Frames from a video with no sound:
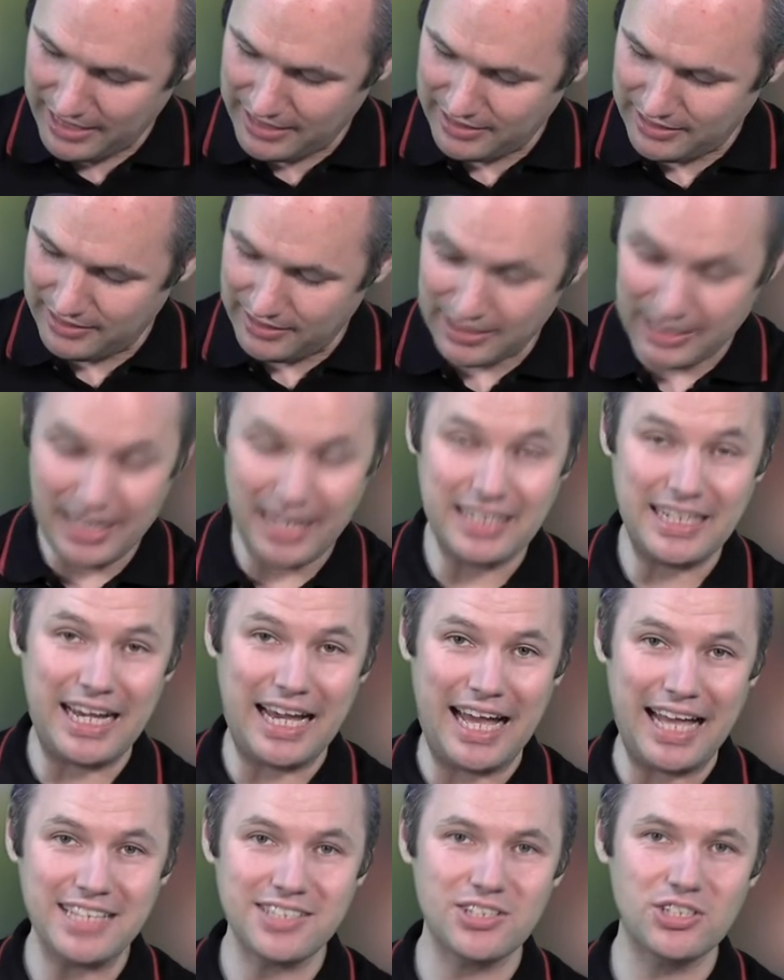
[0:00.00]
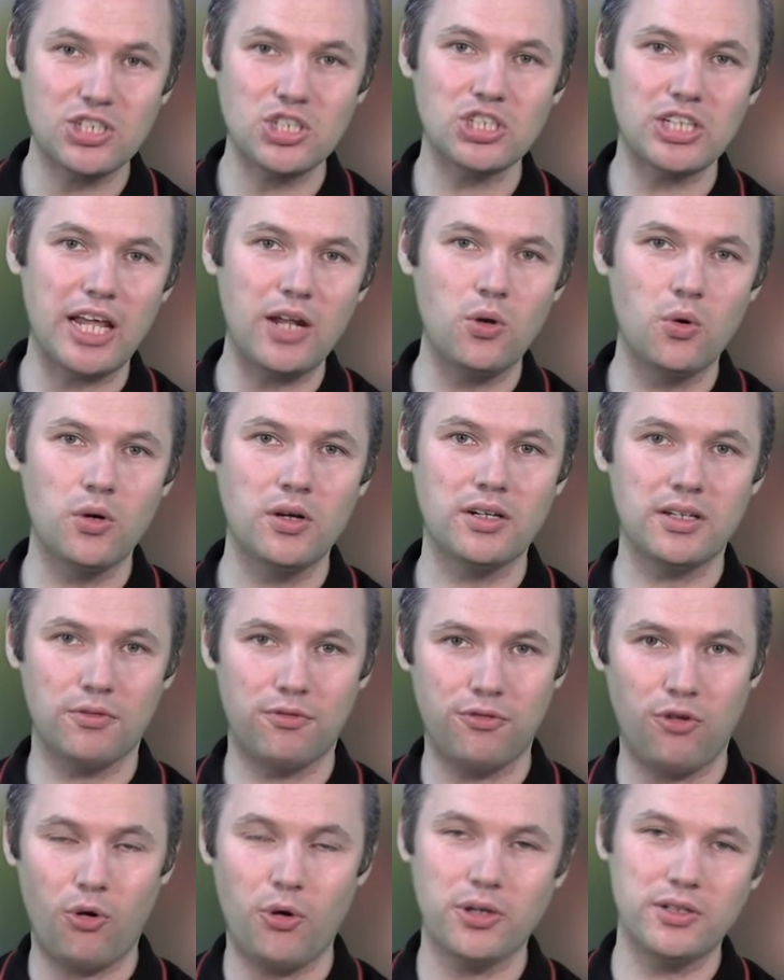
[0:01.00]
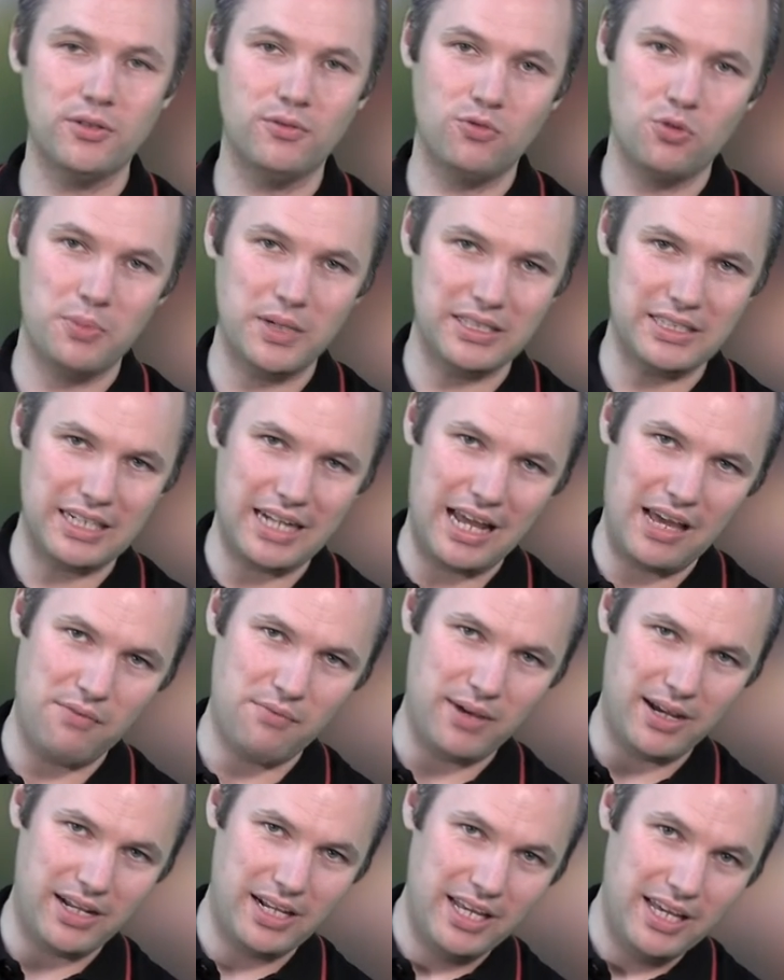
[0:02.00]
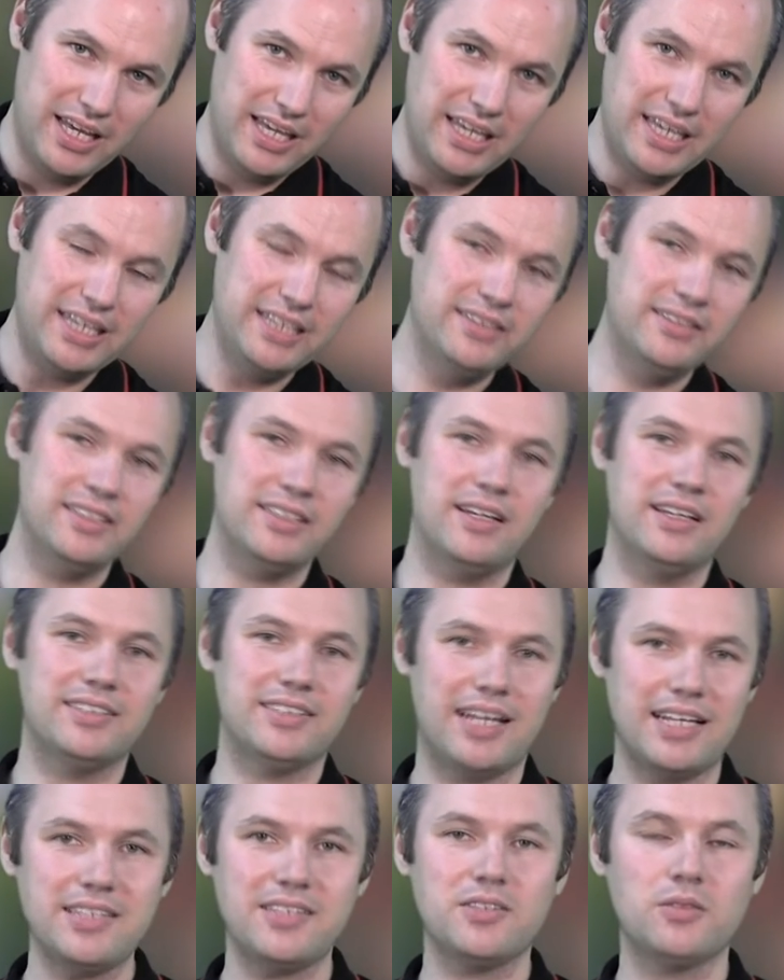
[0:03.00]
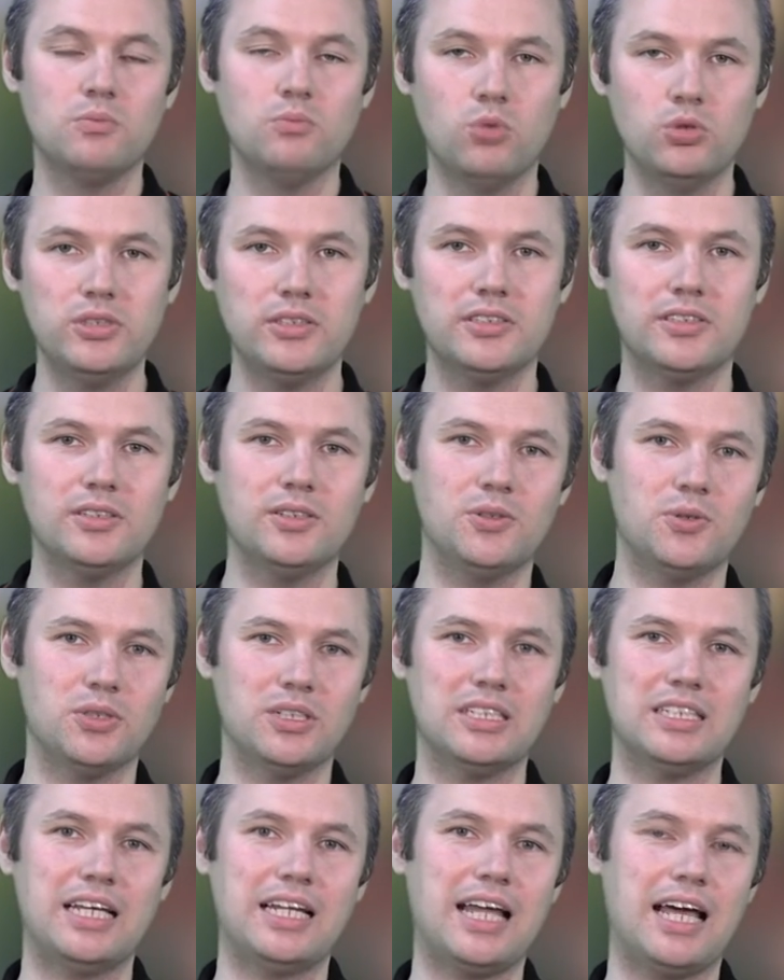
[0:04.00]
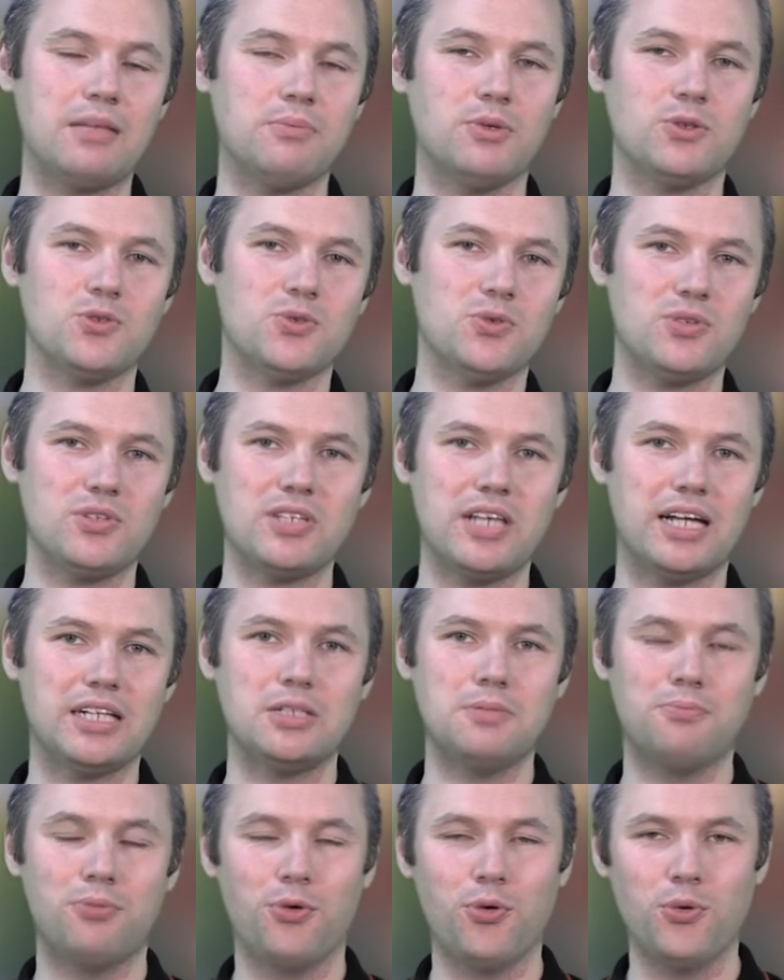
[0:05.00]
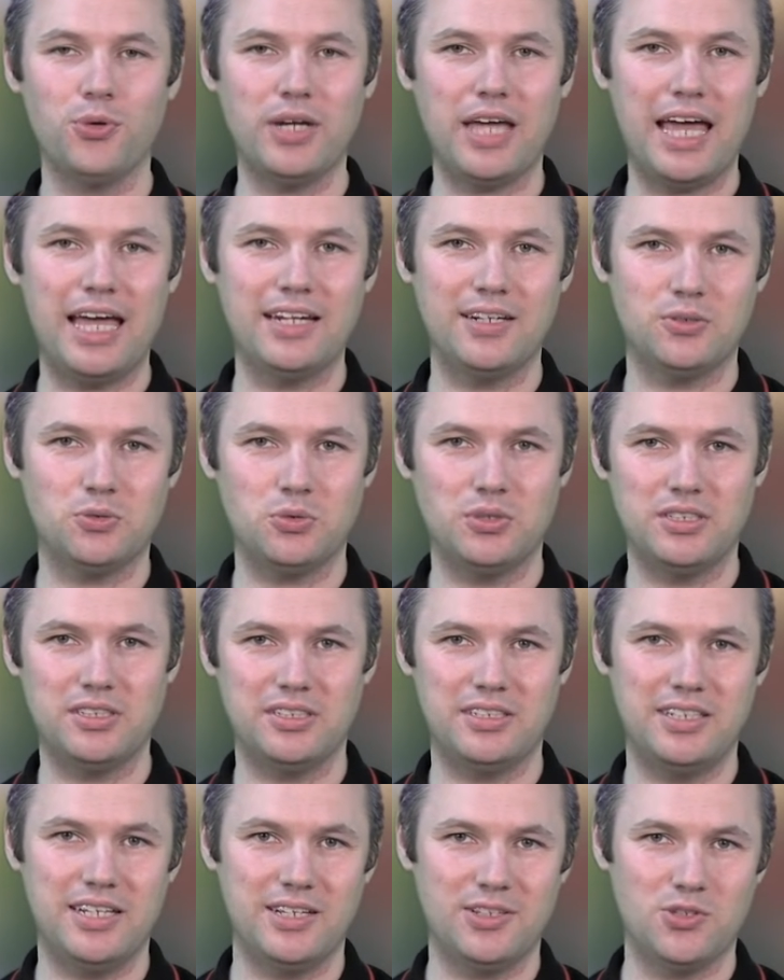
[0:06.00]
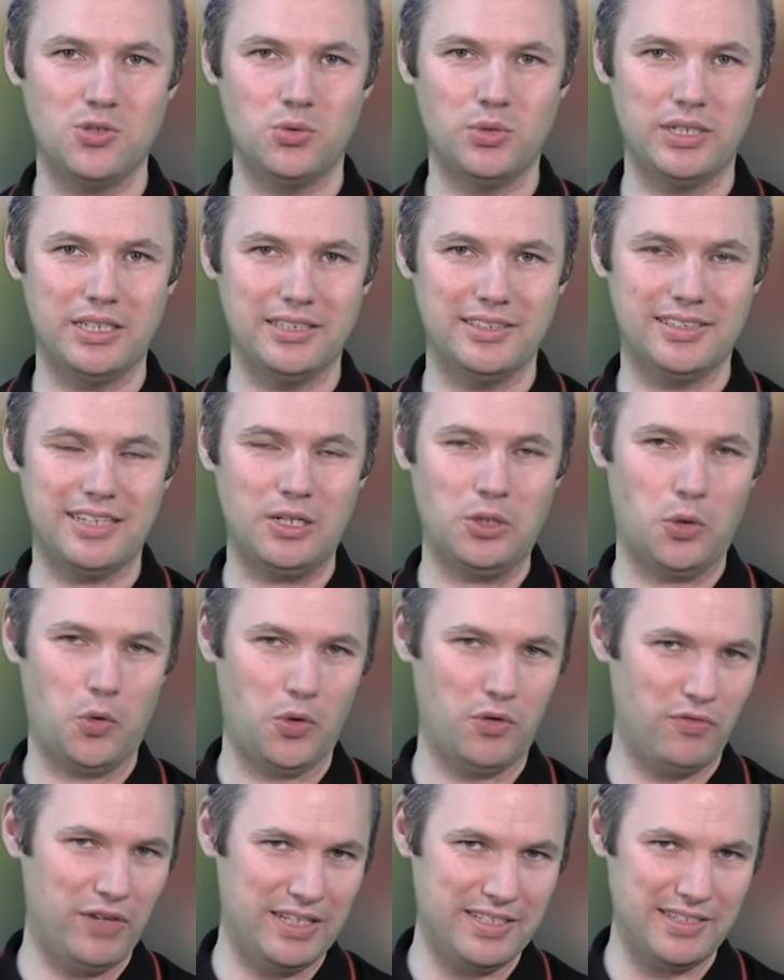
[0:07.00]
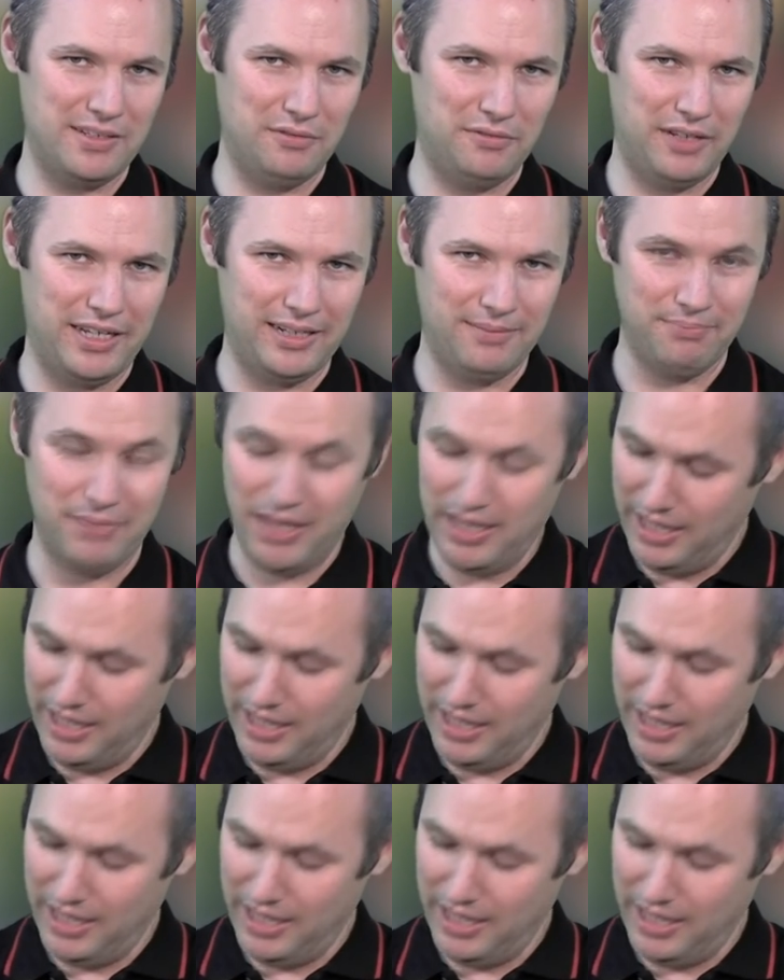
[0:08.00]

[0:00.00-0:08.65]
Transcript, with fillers: eine kleine Raststellung vorne, wo man dann einmal hin tasten musste und dann hat man sozusagen die Polung geändert und der Zug ist dann rückwärts gefahren.